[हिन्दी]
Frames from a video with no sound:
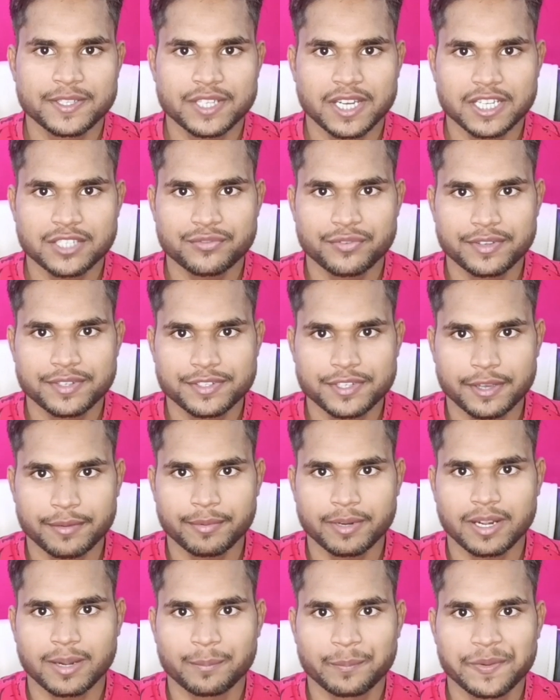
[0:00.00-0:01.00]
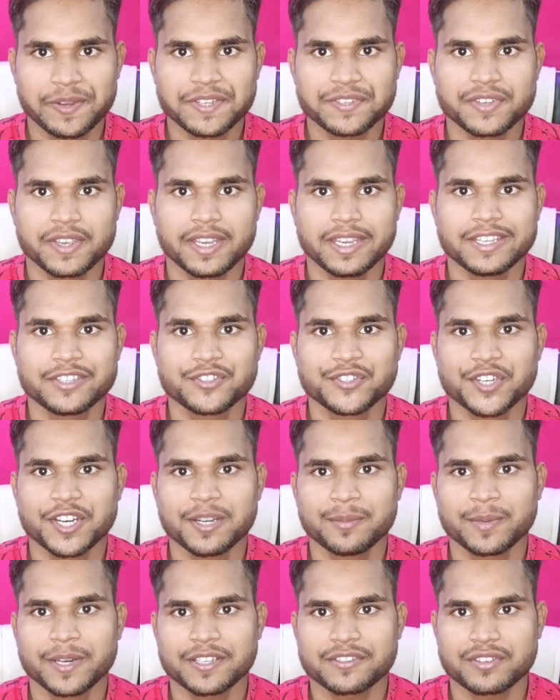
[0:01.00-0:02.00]
बजाज फिनसर्व कंपनी से
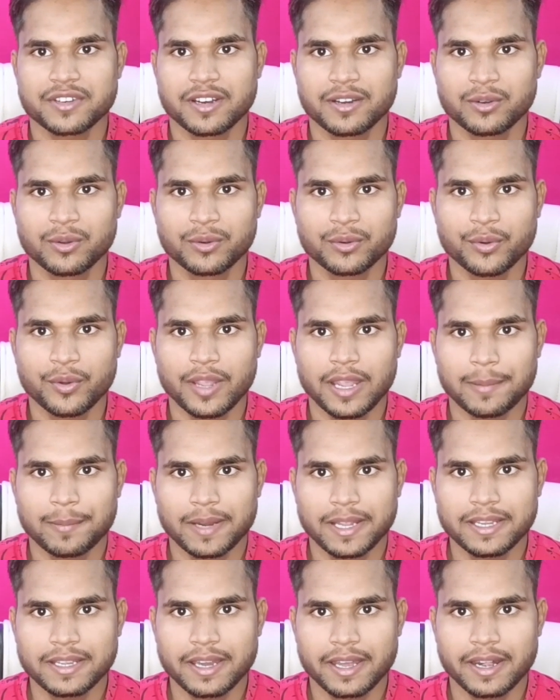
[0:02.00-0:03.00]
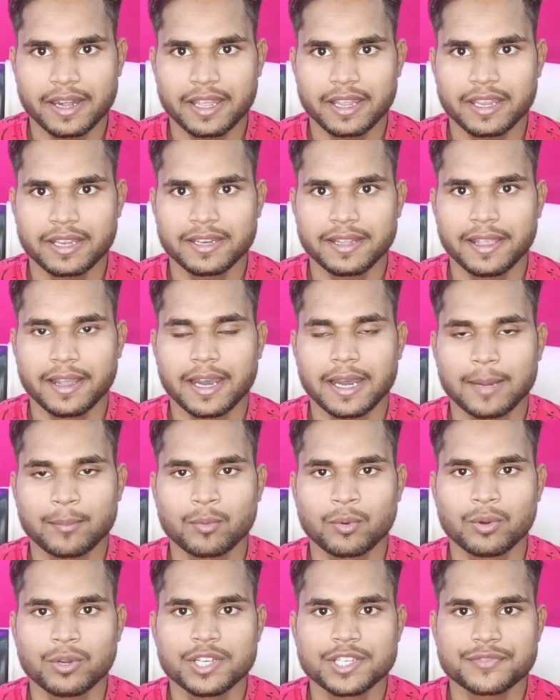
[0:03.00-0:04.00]
इंस्टेंट पर्सनल लोन को अप्लाई करने के लिए
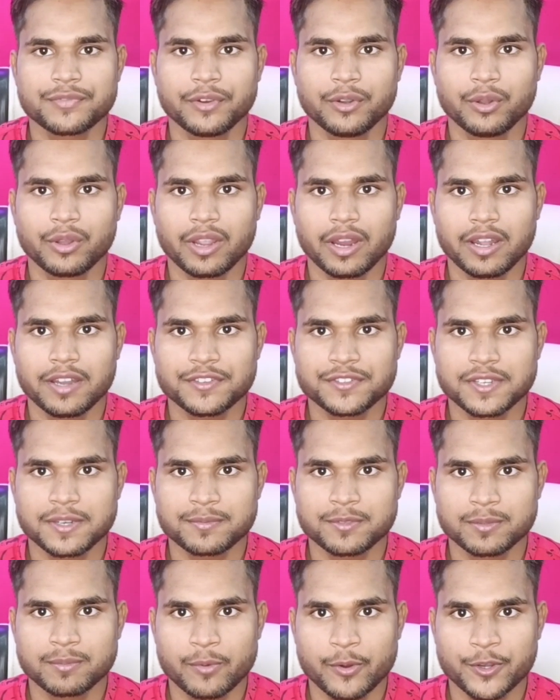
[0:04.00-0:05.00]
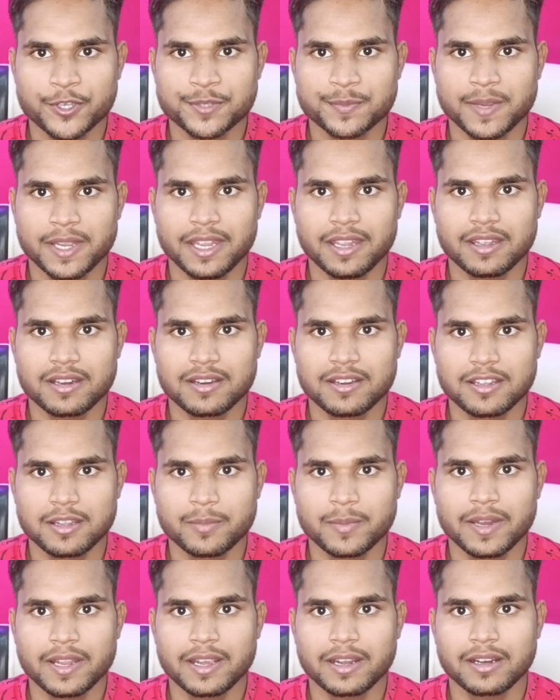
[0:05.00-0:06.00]
आपको इस वीडियो के डिस्क्रिप्शन बॉक्स में एक
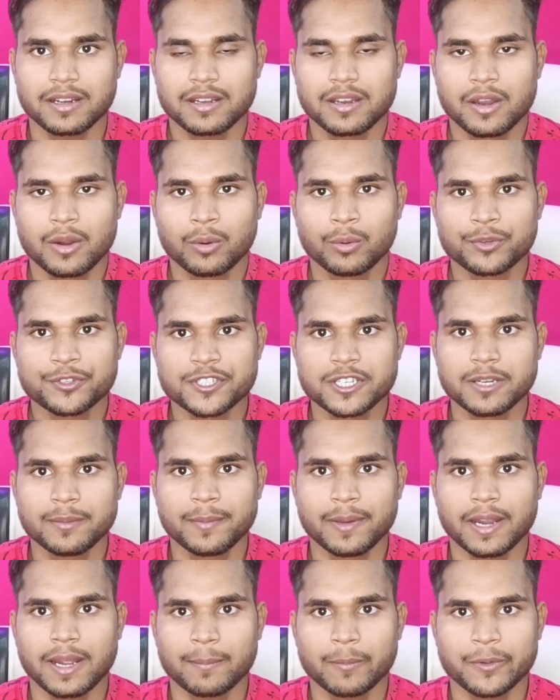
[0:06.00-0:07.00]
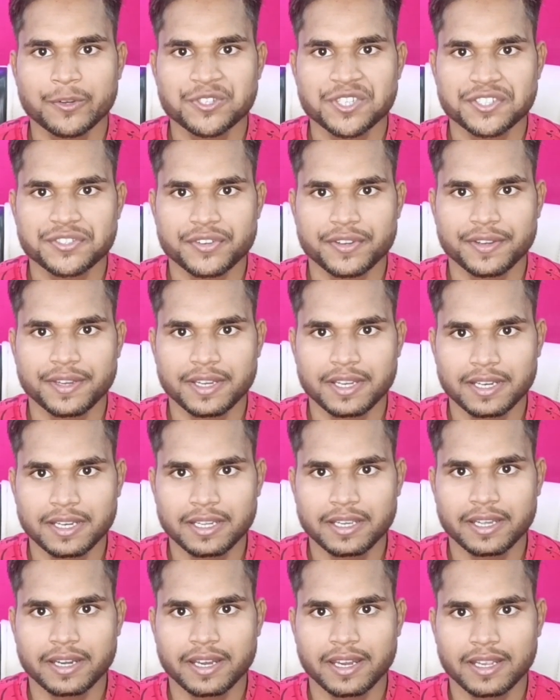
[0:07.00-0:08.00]
लिंक मिलेगा उस लिंक पर आप लोग जैसे ही
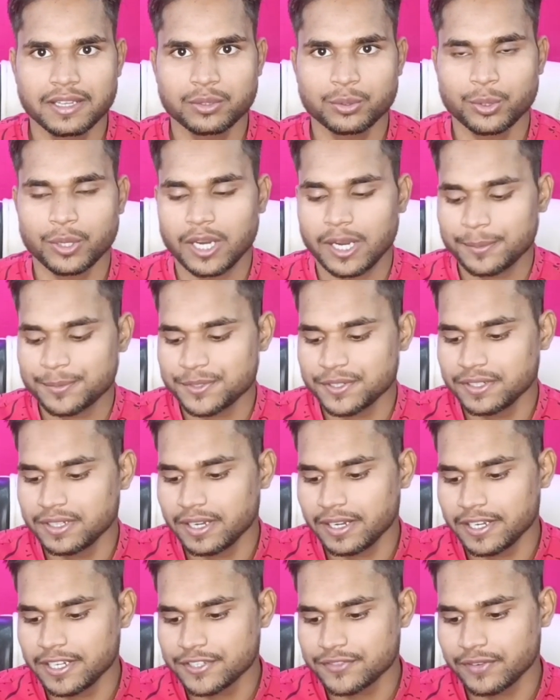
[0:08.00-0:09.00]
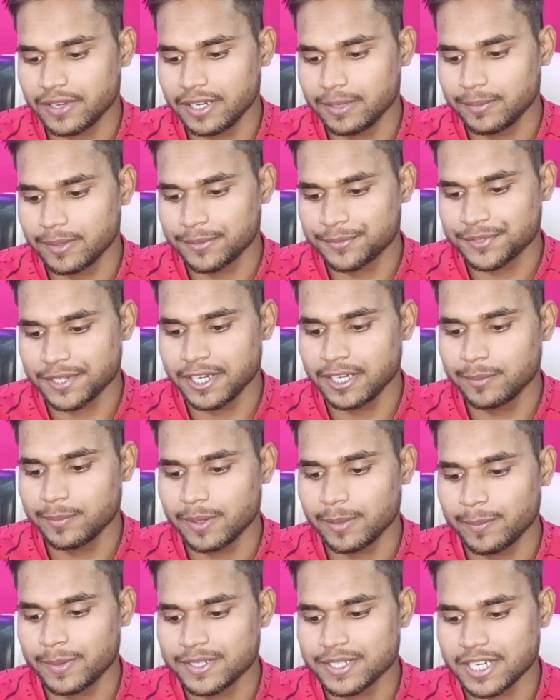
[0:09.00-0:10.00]
क्लिक करेंगे तो आप सीधा इस वाली वेबसाइट
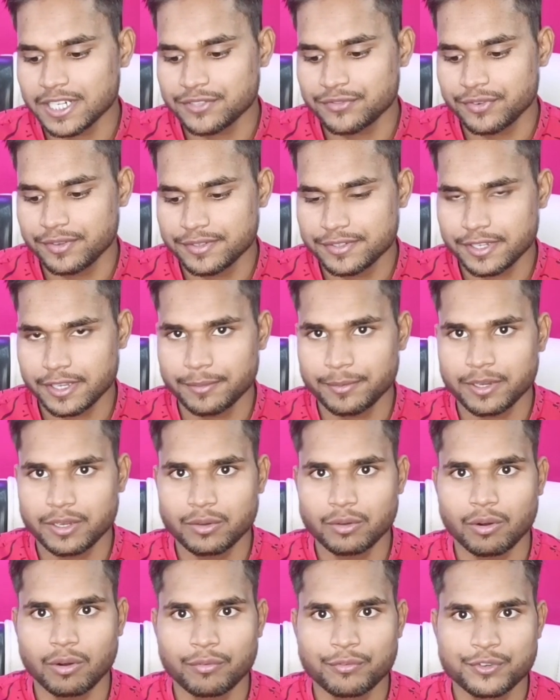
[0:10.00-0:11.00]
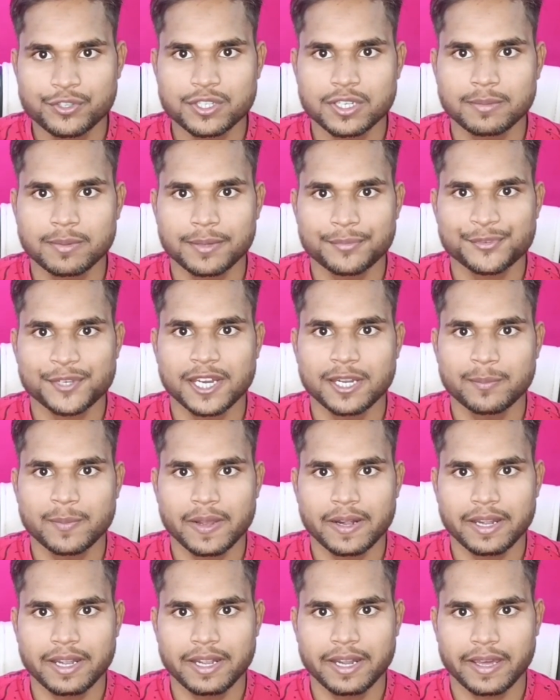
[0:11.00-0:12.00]
पर बजाज फिनसर्व की ऑफिशियल वेबसाइट
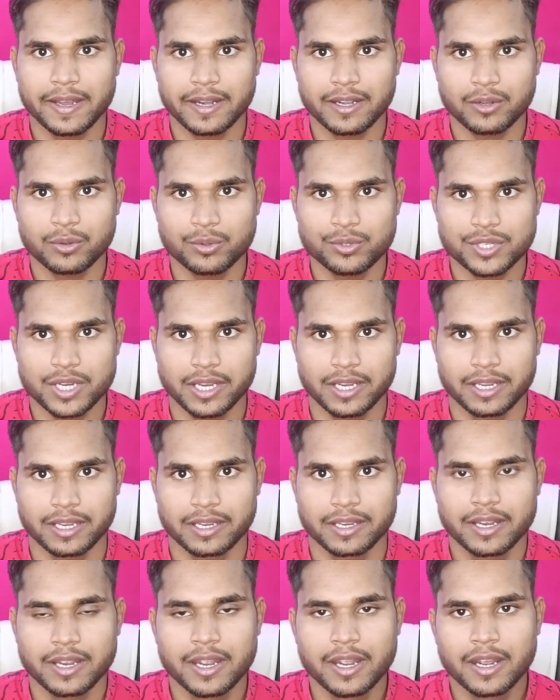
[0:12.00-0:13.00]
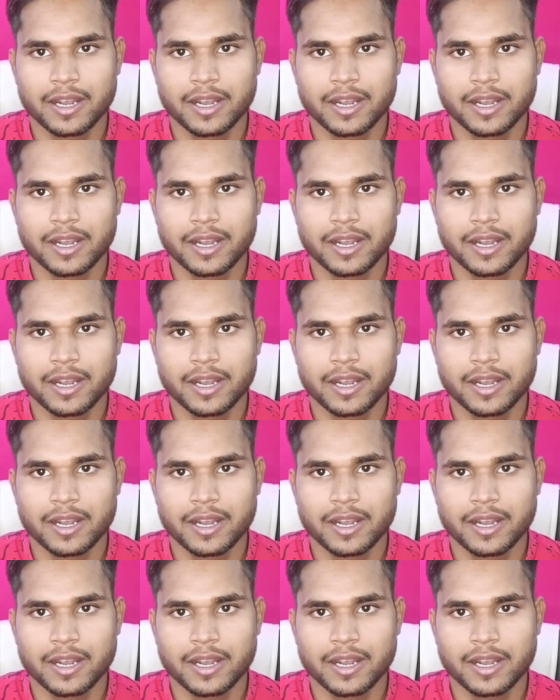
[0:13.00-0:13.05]
पर रीडायरेक्ट हो जाएंगे